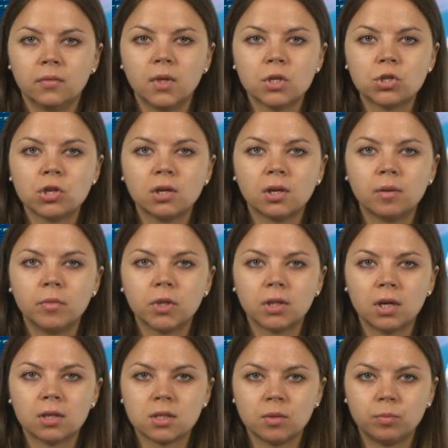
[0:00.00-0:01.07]
Наши
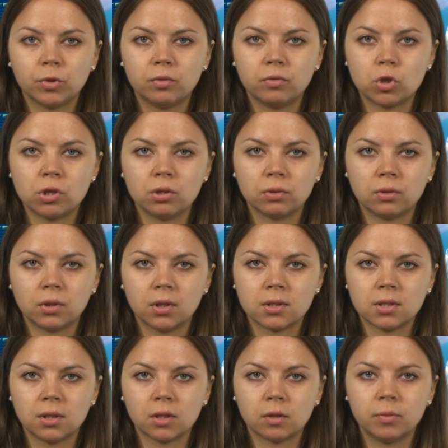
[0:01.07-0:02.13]
рекомендации по движению
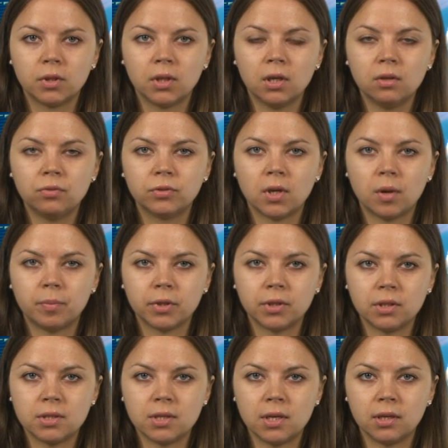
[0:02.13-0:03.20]
драгоценных металлов на
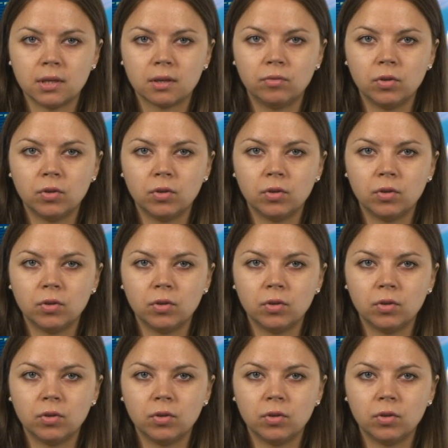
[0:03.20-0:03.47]
понедельник.